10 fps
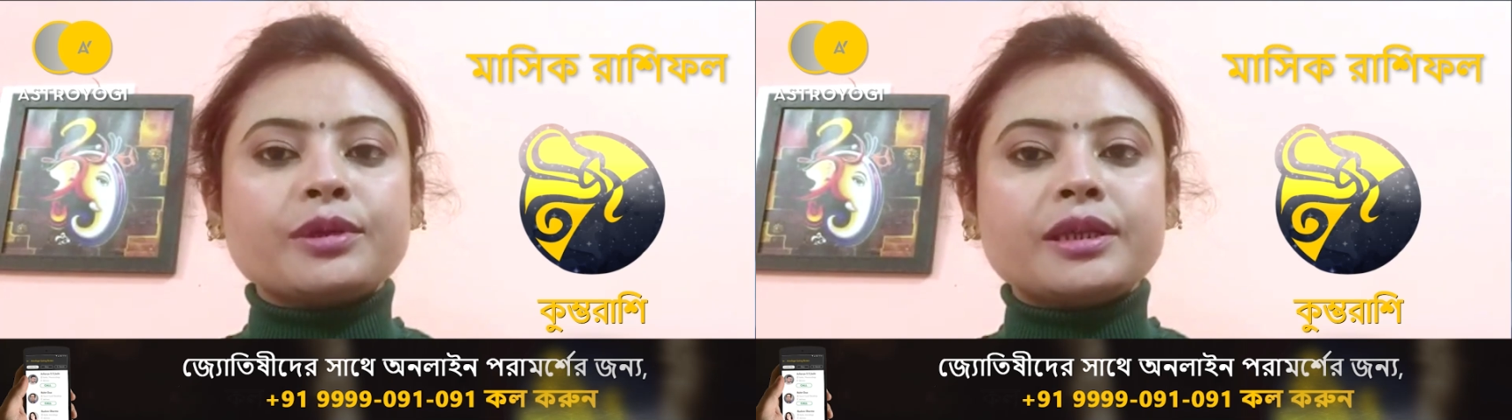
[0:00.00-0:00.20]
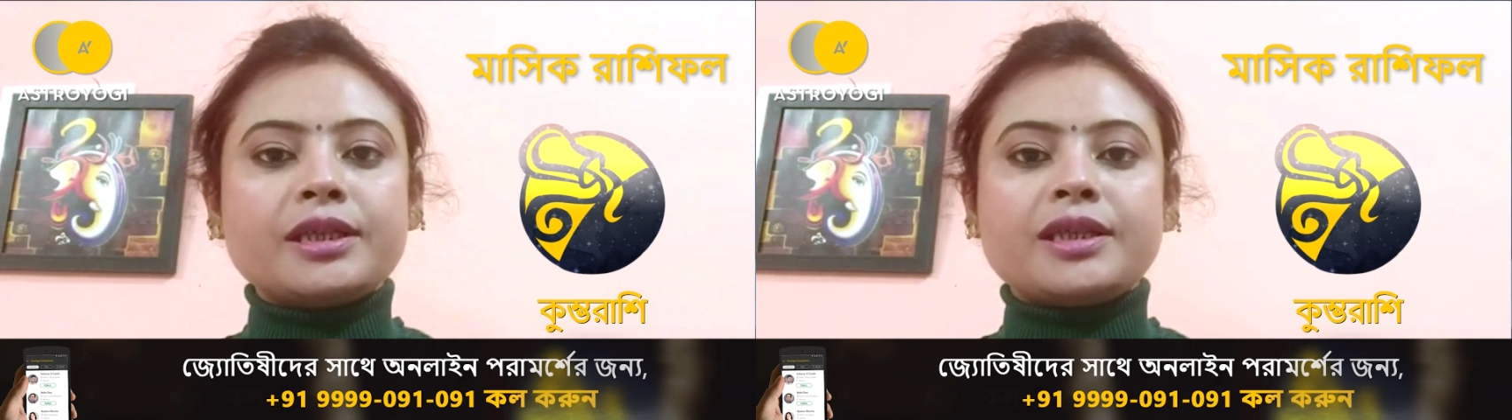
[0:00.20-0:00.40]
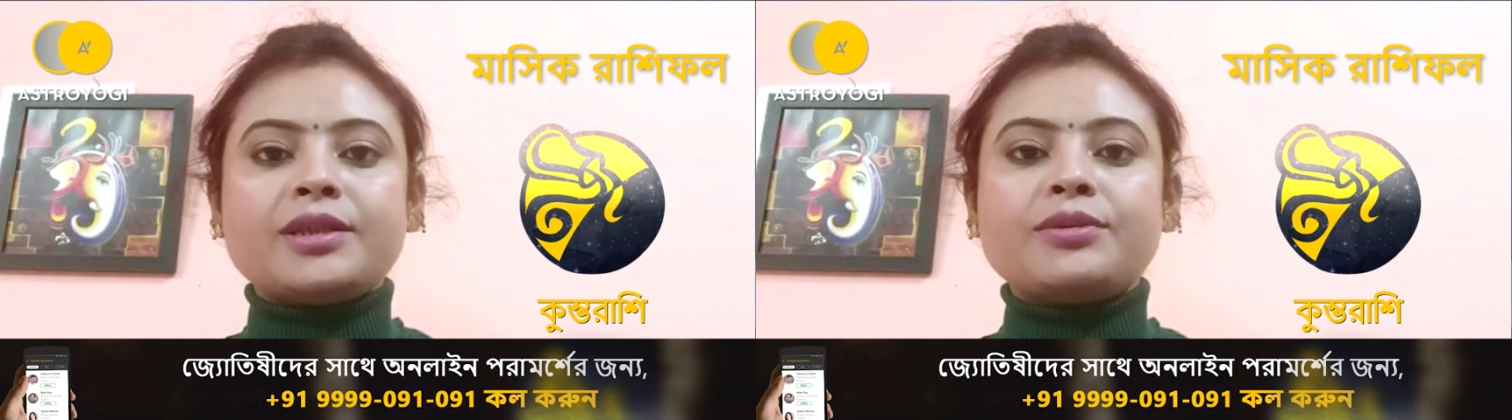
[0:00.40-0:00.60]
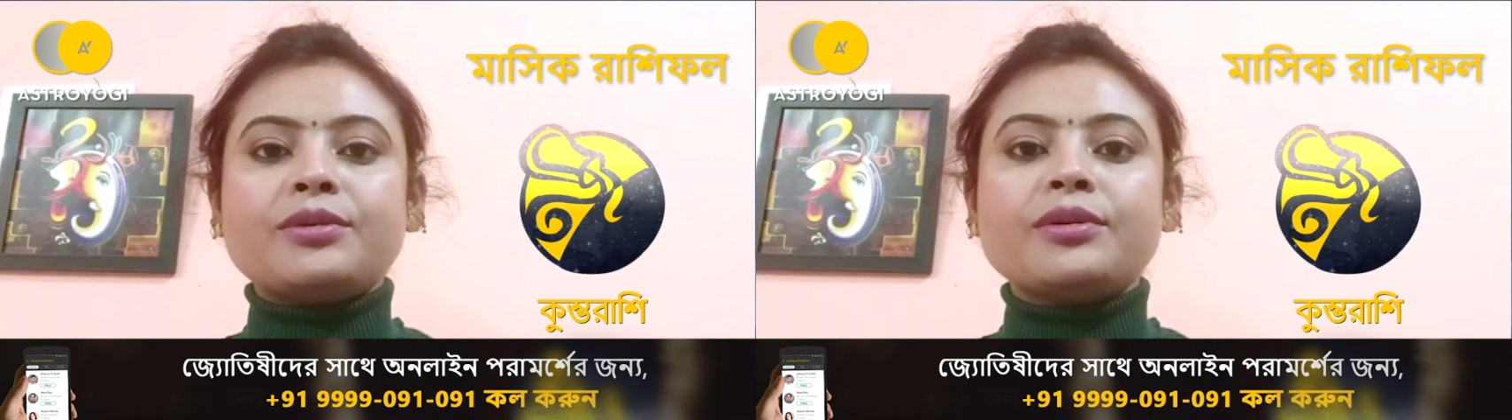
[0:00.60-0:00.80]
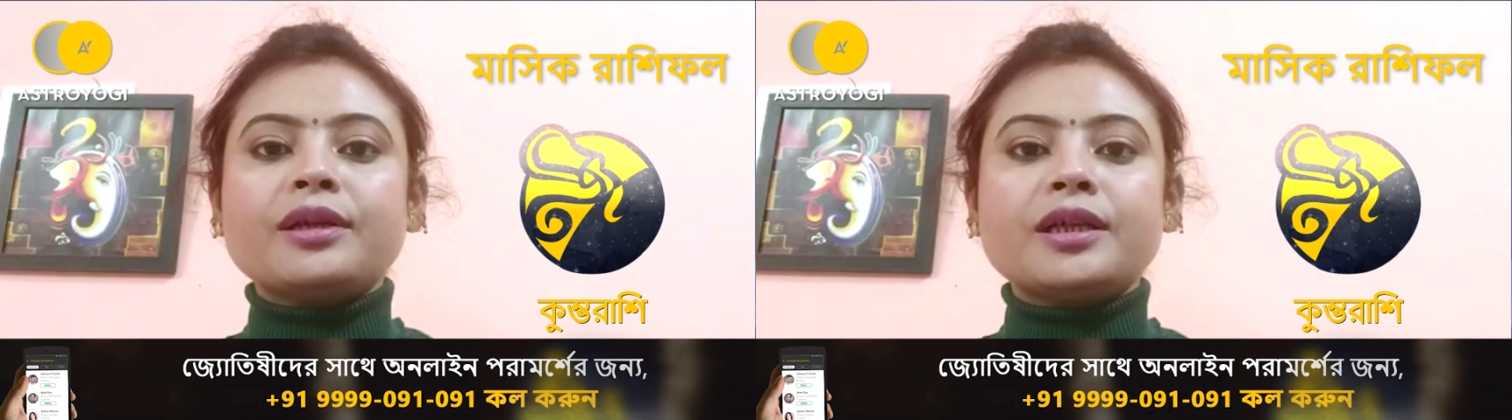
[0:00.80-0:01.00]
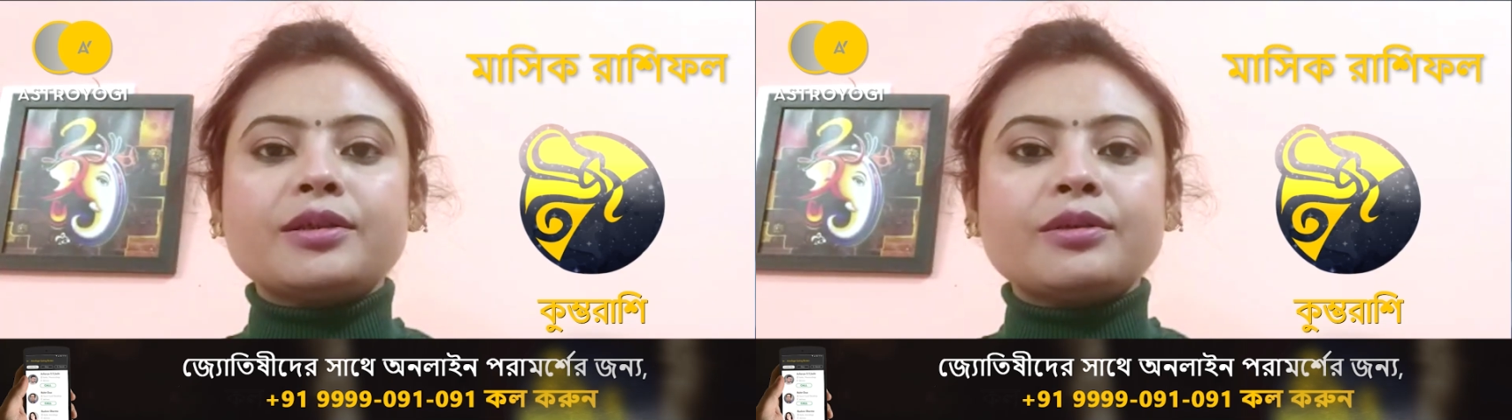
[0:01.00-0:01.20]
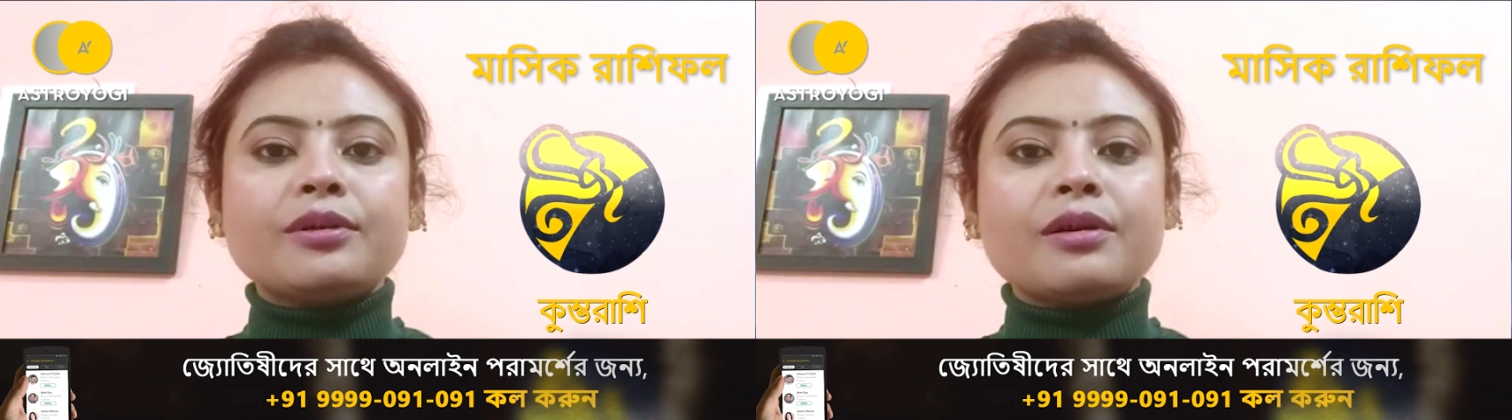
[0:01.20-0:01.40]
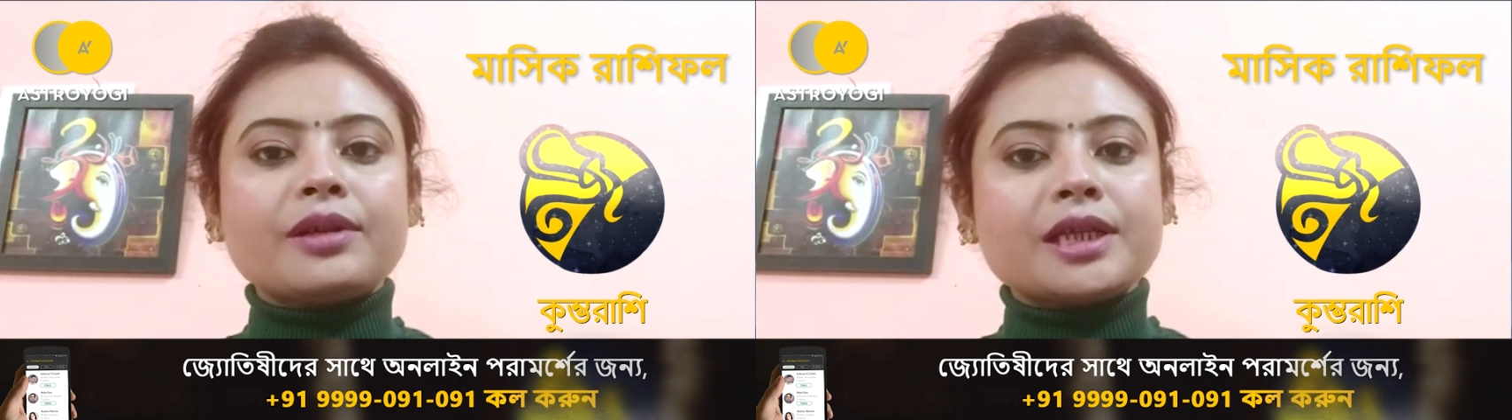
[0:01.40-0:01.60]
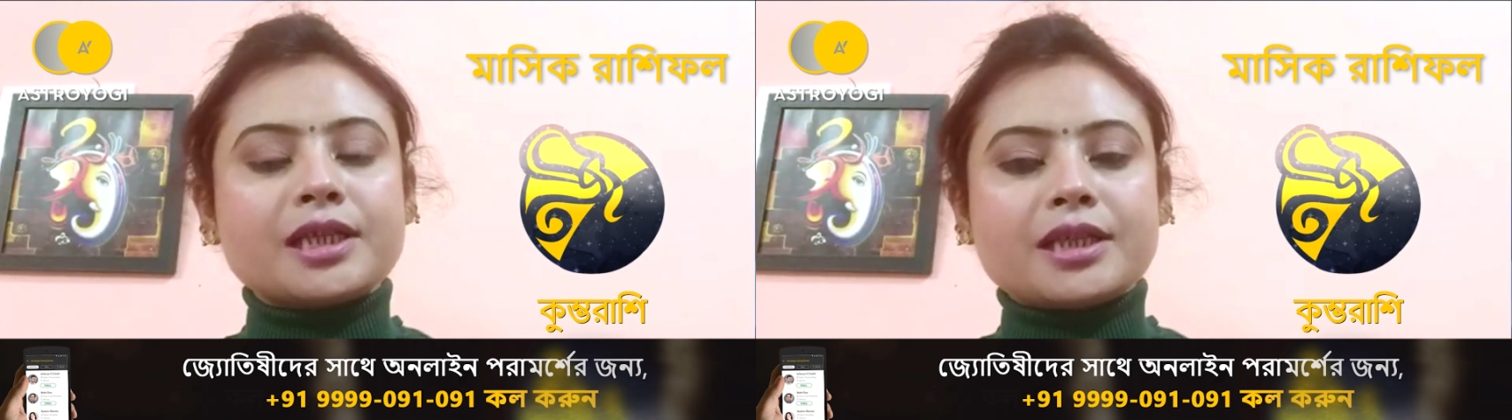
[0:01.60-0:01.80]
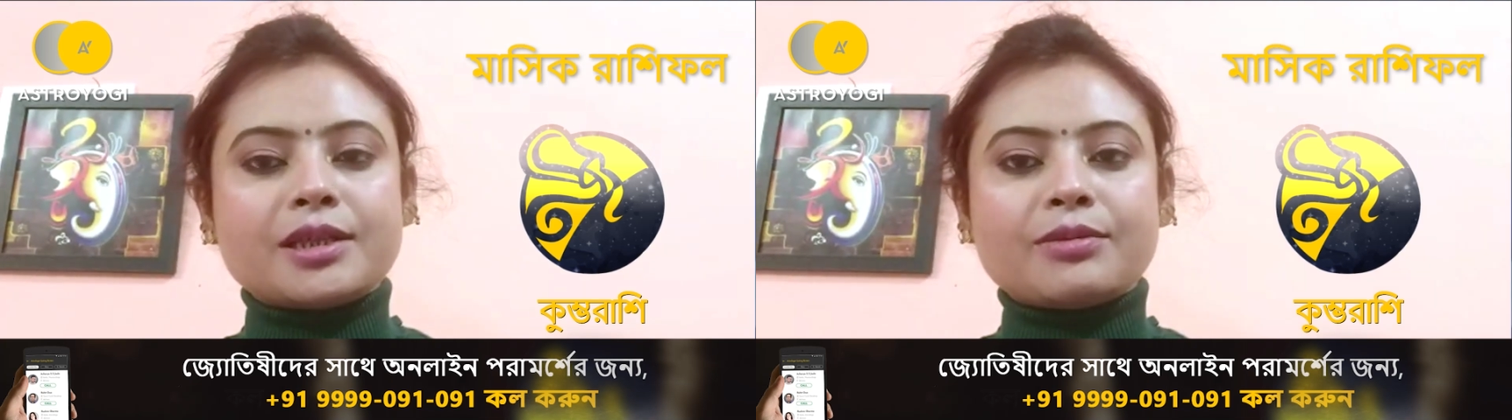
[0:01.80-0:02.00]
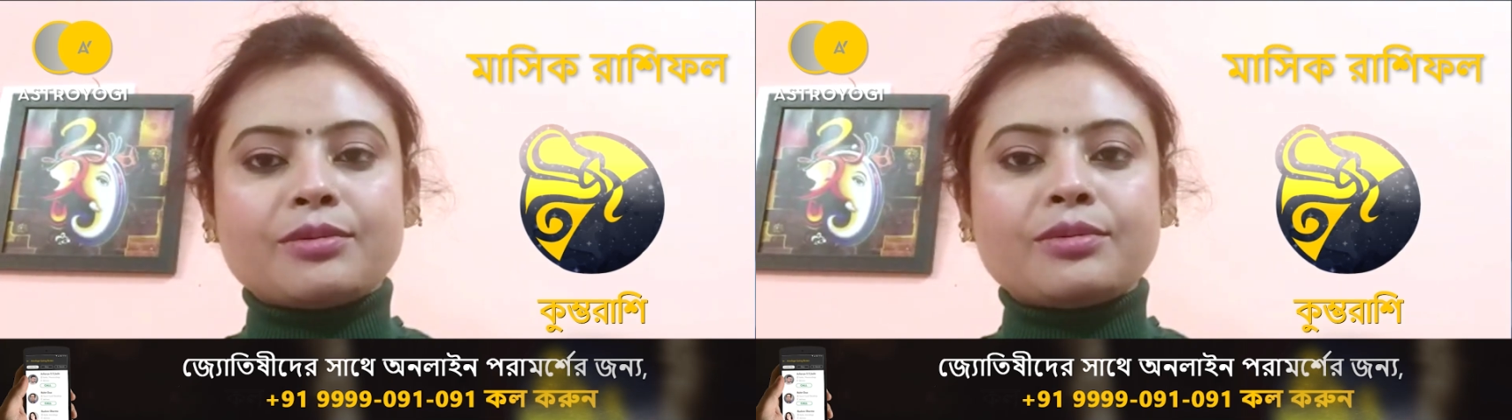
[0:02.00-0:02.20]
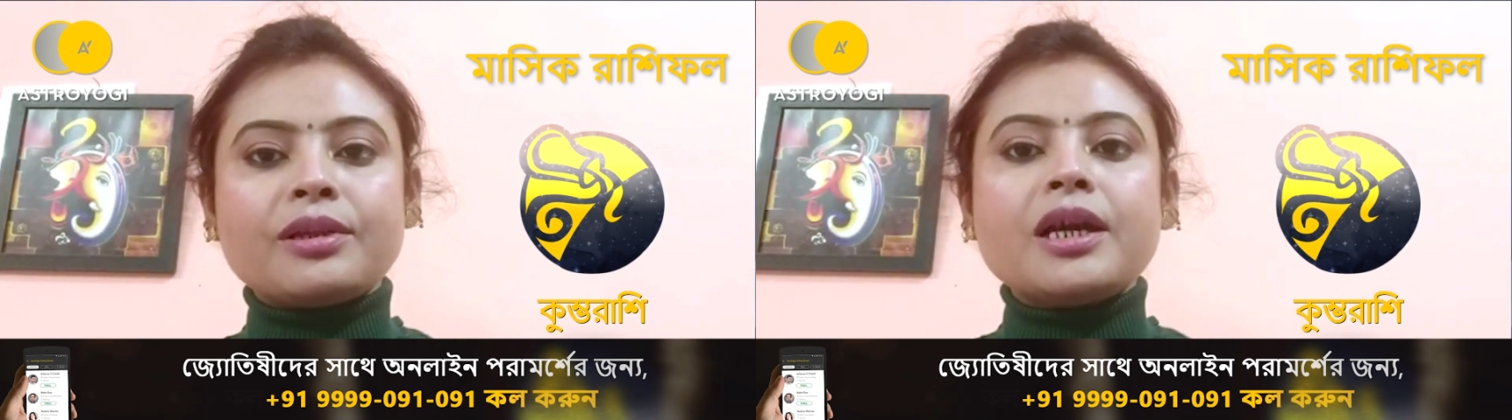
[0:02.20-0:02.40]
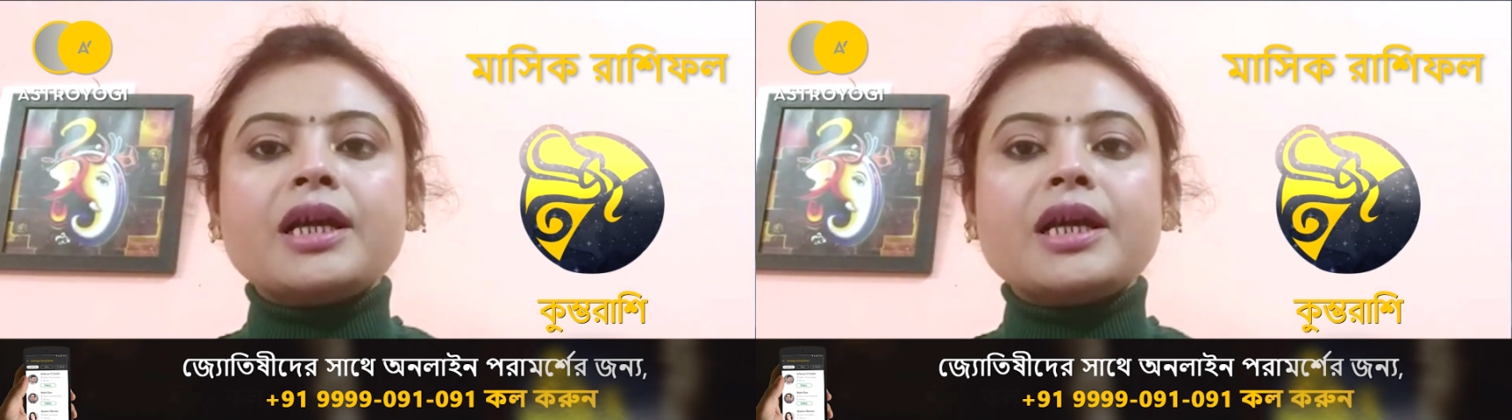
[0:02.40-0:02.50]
জিনিসের জন্য কৃতজ্ঞ হওয়ার চেষ্টা করুন